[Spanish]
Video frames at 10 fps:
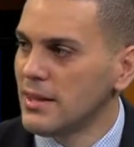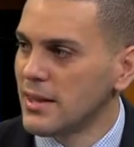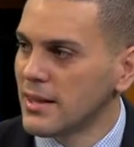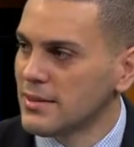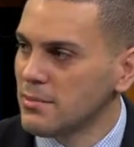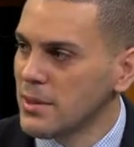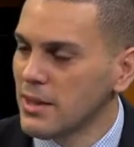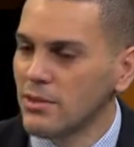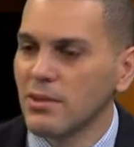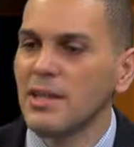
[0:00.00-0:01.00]
el
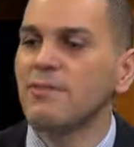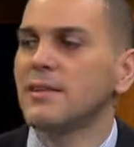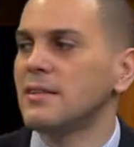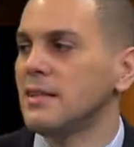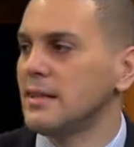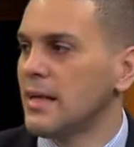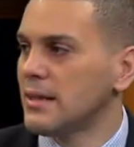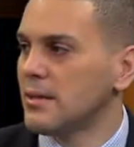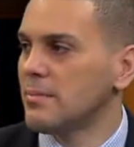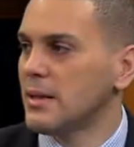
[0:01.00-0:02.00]
crecimiento y
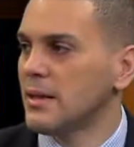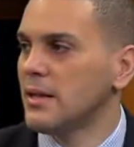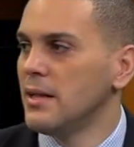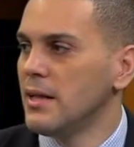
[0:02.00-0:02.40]
facilitar también